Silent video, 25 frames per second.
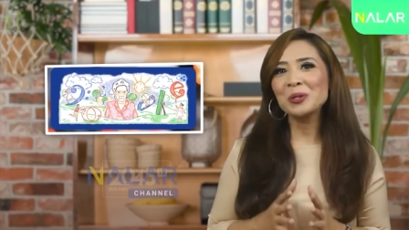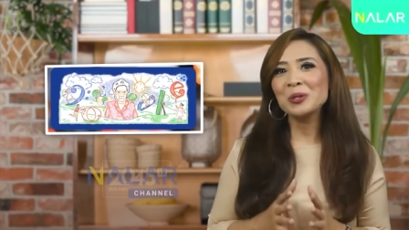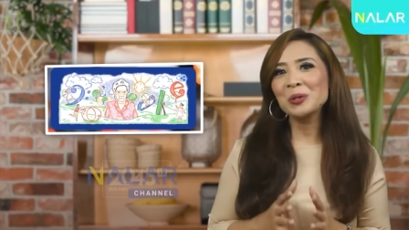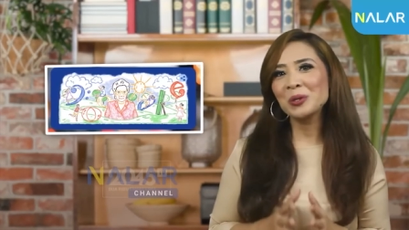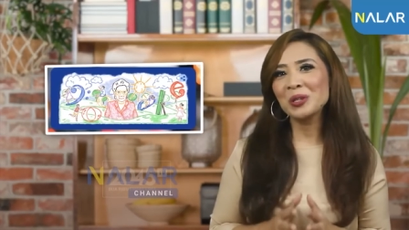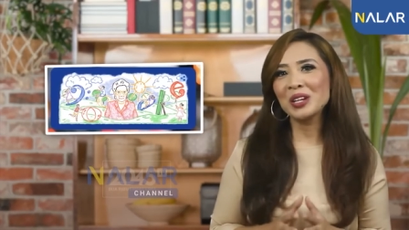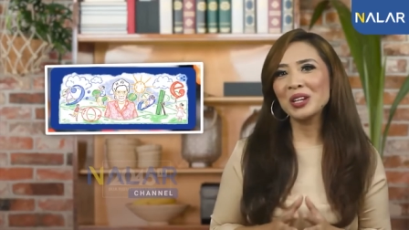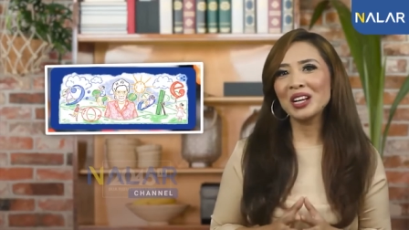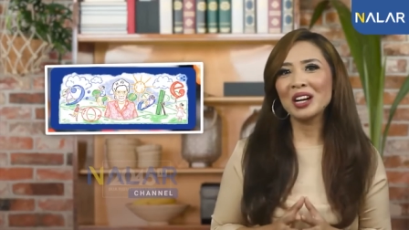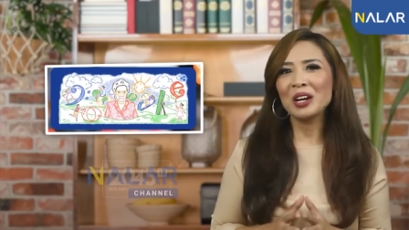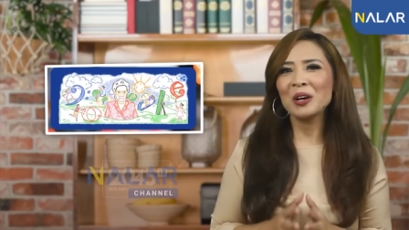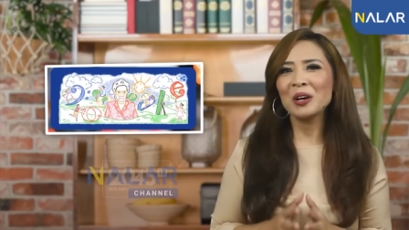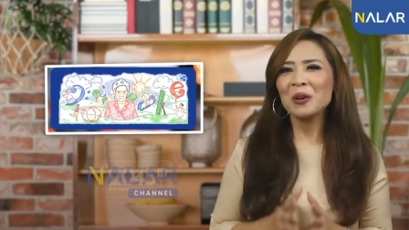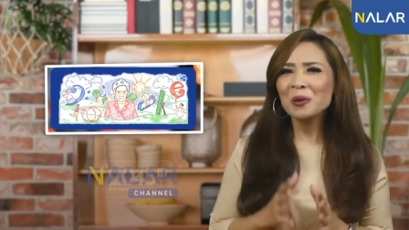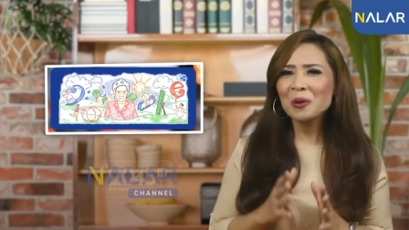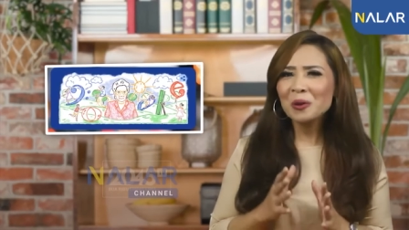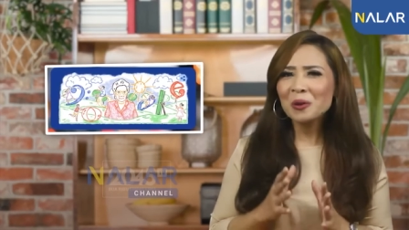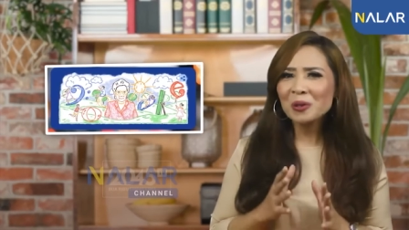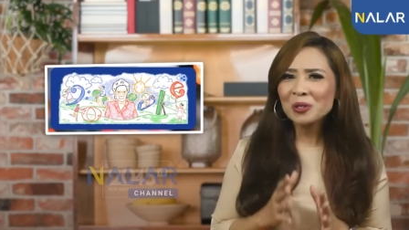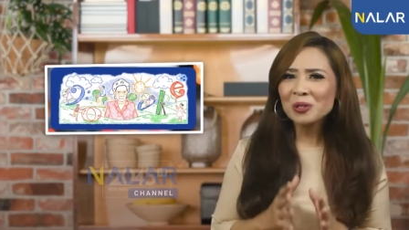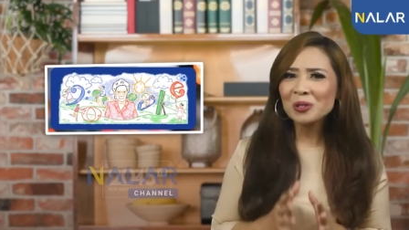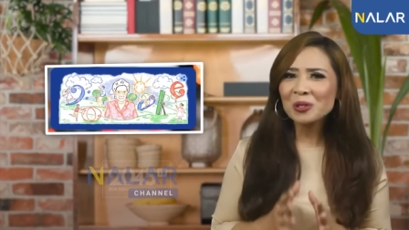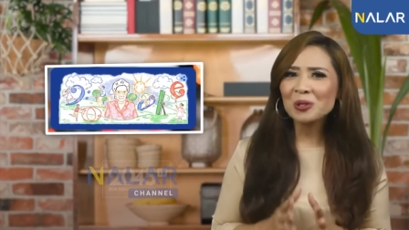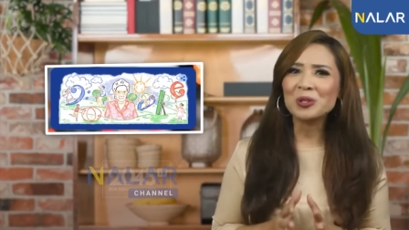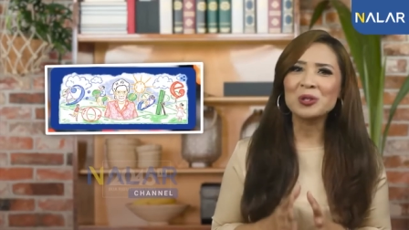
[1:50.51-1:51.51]
Doodle
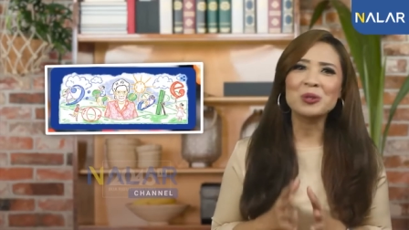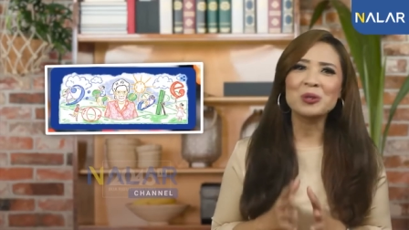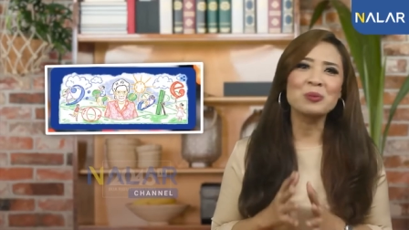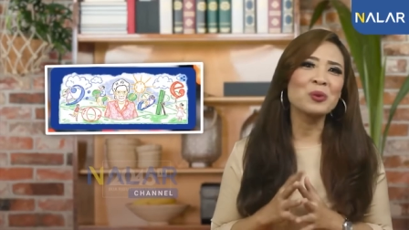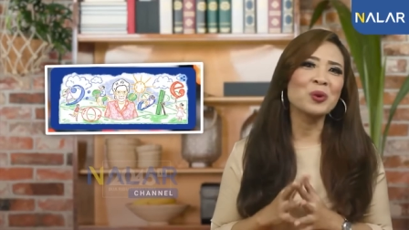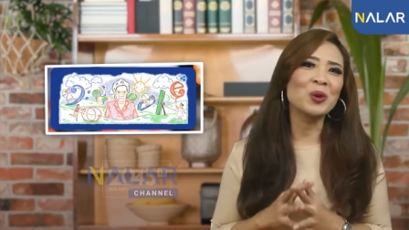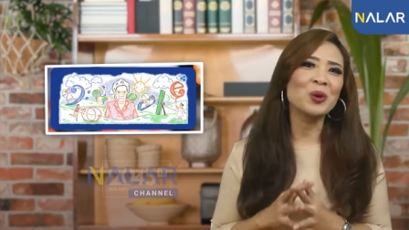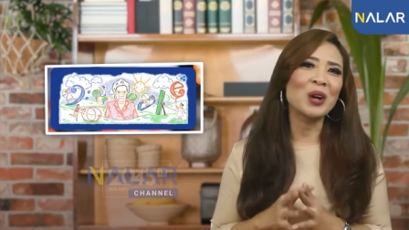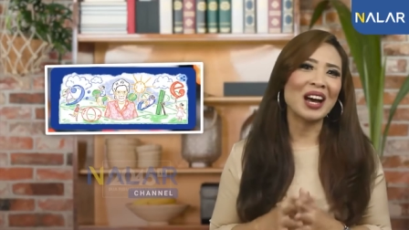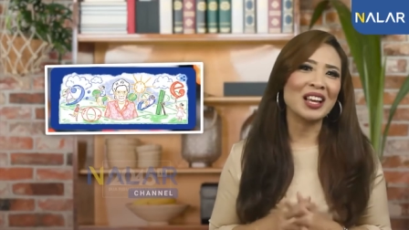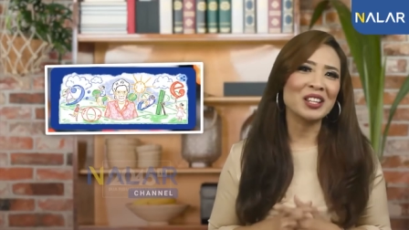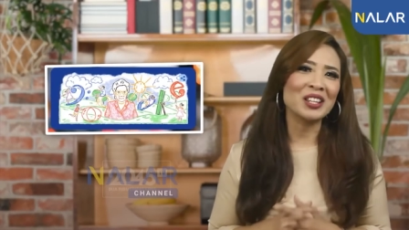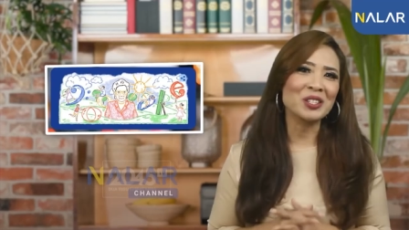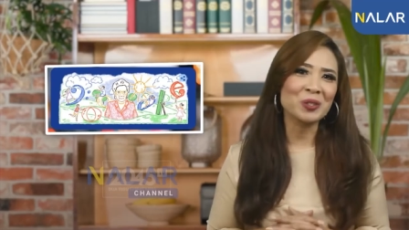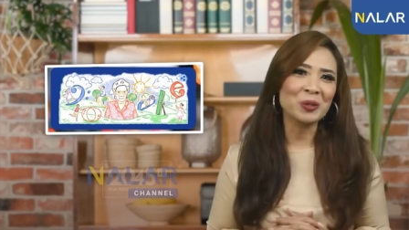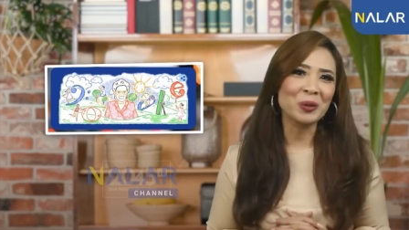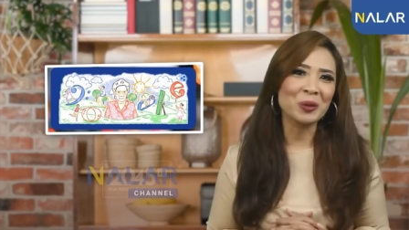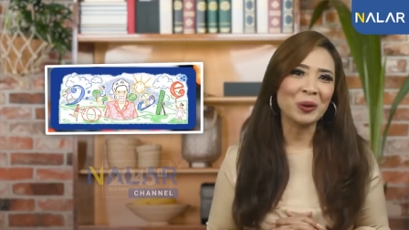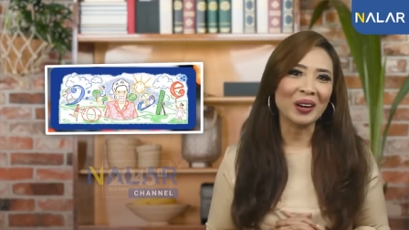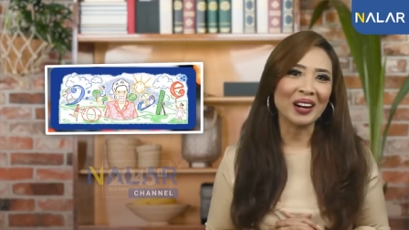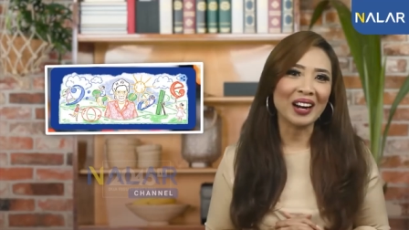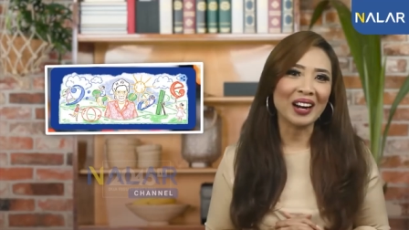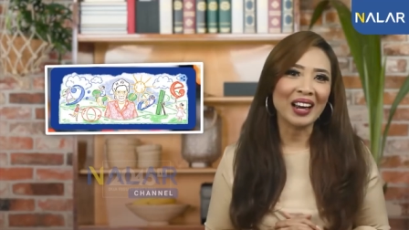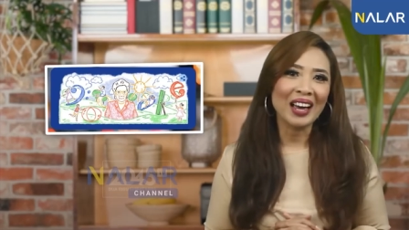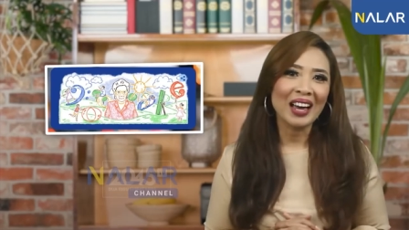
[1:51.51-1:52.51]
khusus
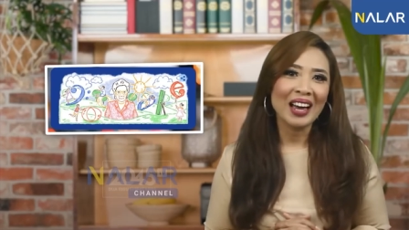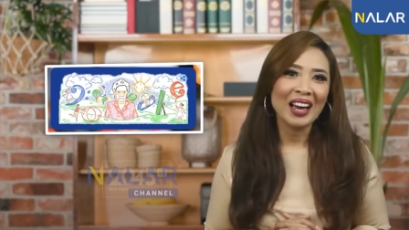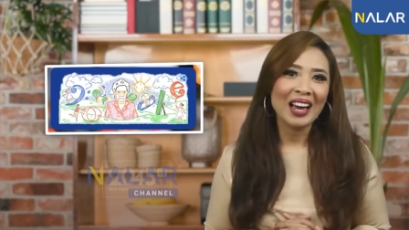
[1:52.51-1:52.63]
Bukasur